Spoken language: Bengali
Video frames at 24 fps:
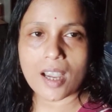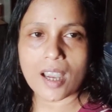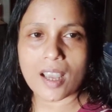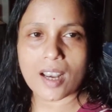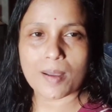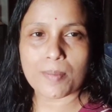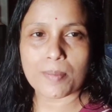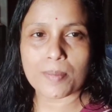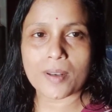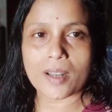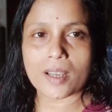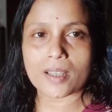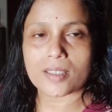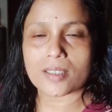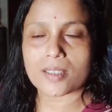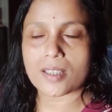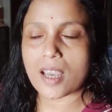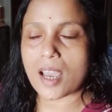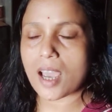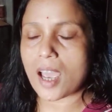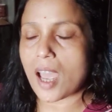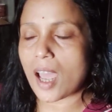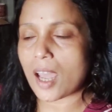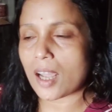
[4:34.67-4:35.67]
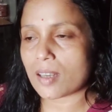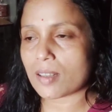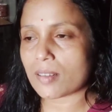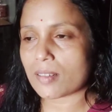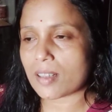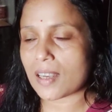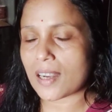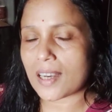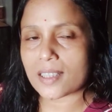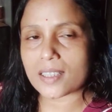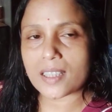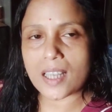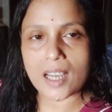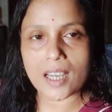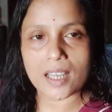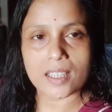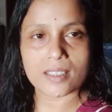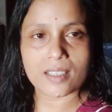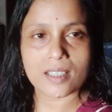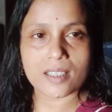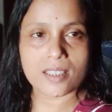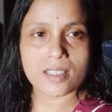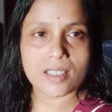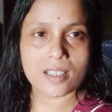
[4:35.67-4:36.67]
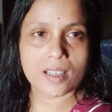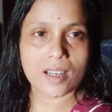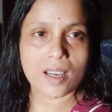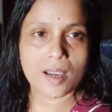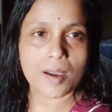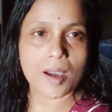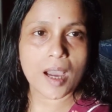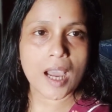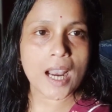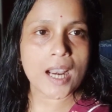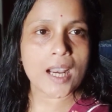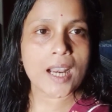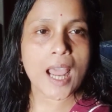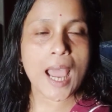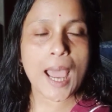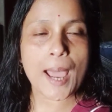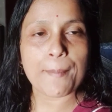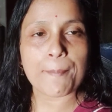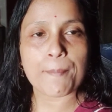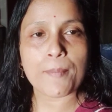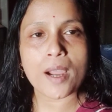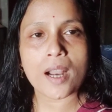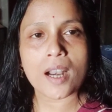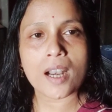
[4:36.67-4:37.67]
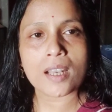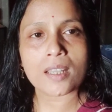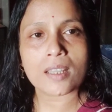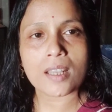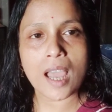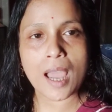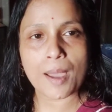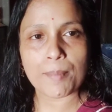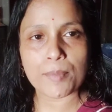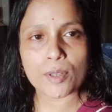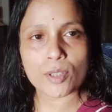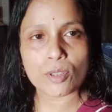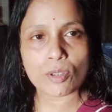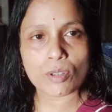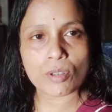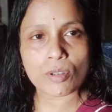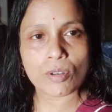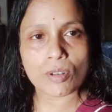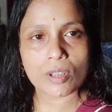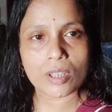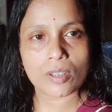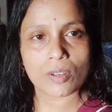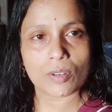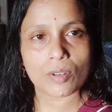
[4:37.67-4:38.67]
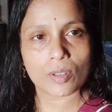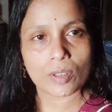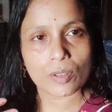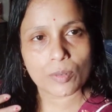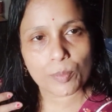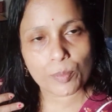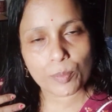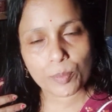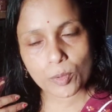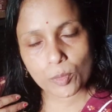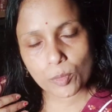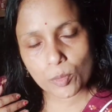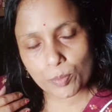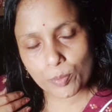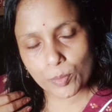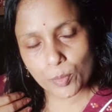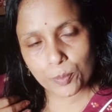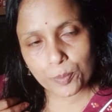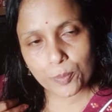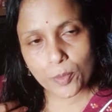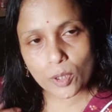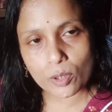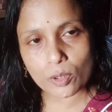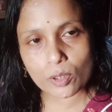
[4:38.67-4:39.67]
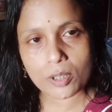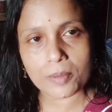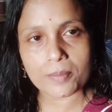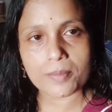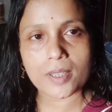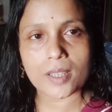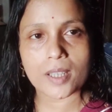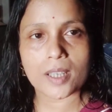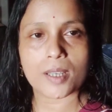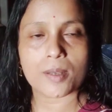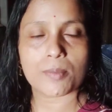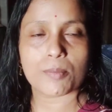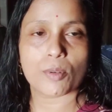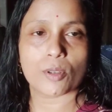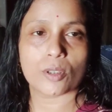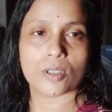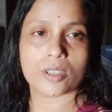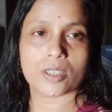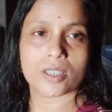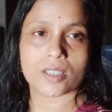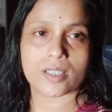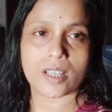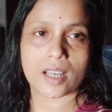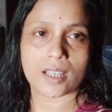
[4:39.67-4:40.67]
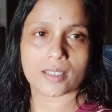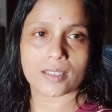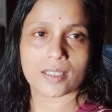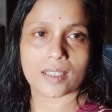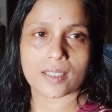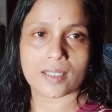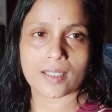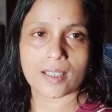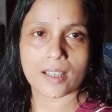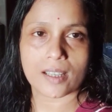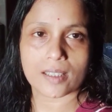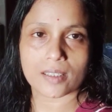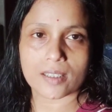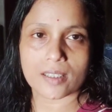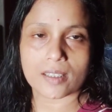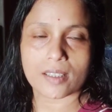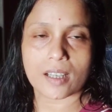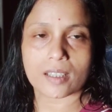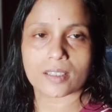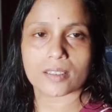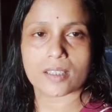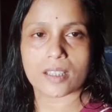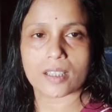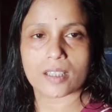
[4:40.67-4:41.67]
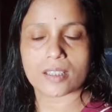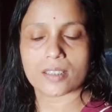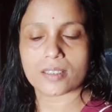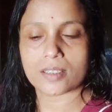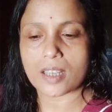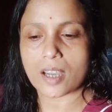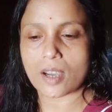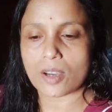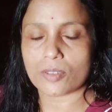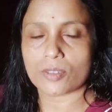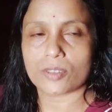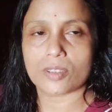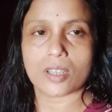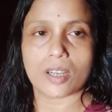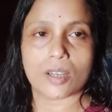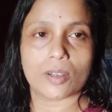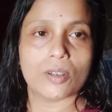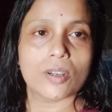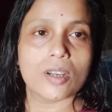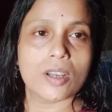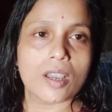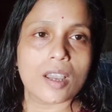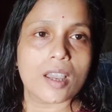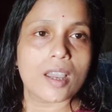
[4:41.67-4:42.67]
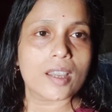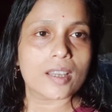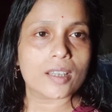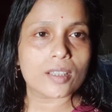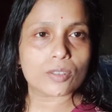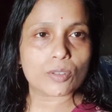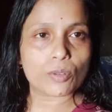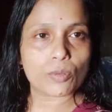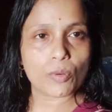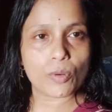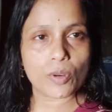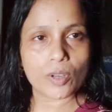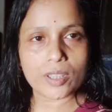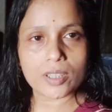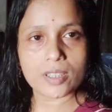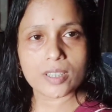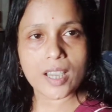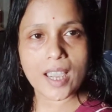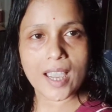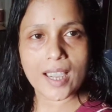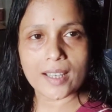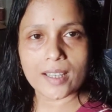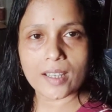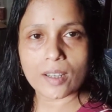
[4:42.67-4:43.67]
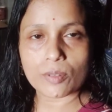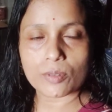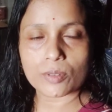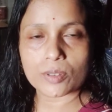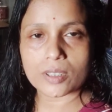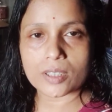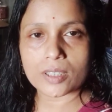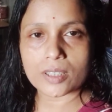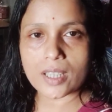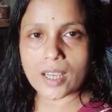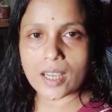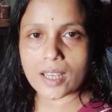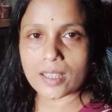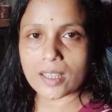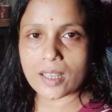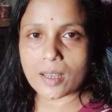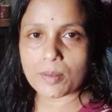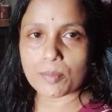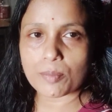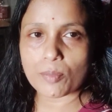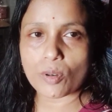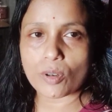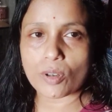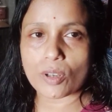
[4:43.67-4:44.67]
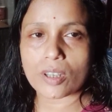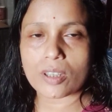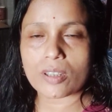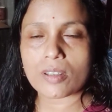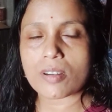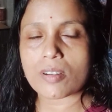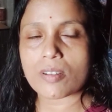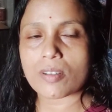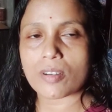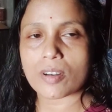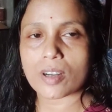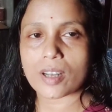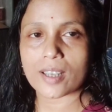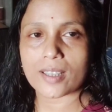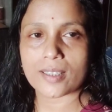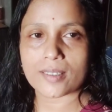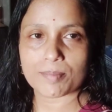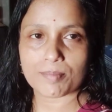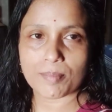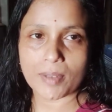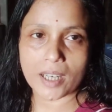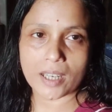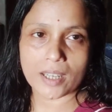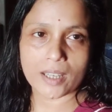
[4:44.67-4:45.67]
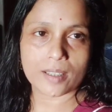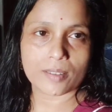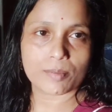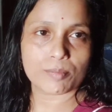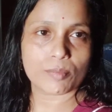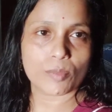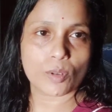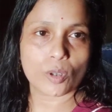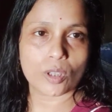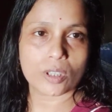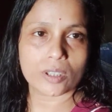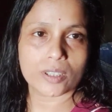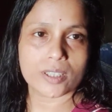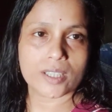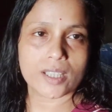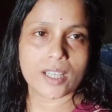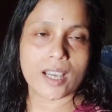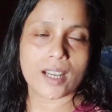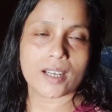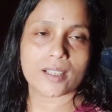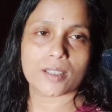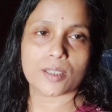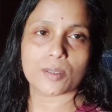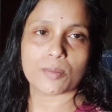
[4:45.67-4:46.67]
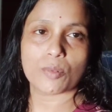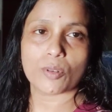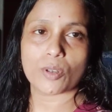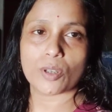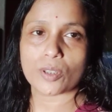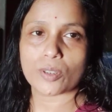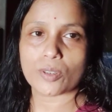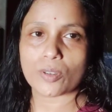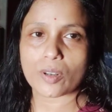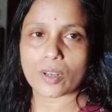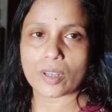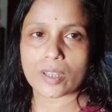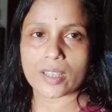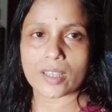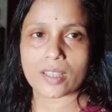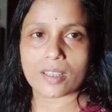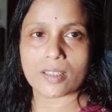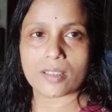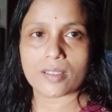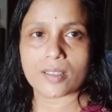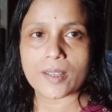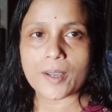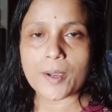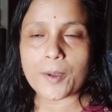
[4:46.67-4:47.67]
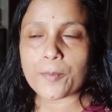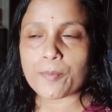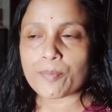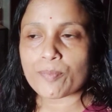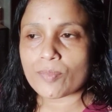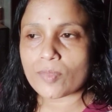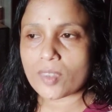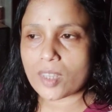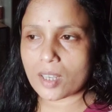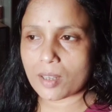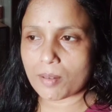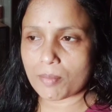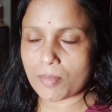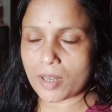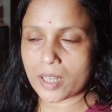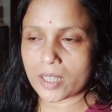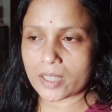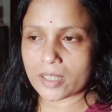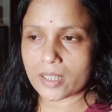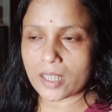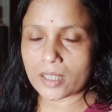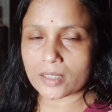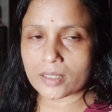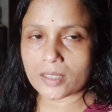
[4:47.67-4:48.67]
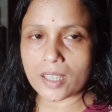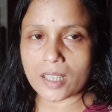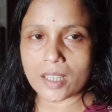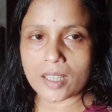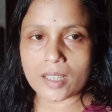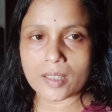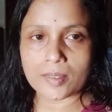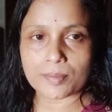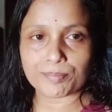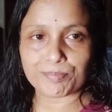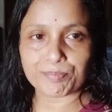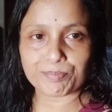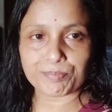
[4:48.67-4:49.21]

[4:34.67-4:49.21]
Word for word: খারাপ লাগছে আর আর থাকা যাচ্ছে না আর আমার আমি তো ওকে প্রথম থেকেই বলছি ডাক্তার দেখাতে ডাক্তারে যাও যাও কিন্তু ওই যায় না ওই যায় না ভয়ও করে মানে বলছে আর কি ভয় করে এই মানে ডাক্তারে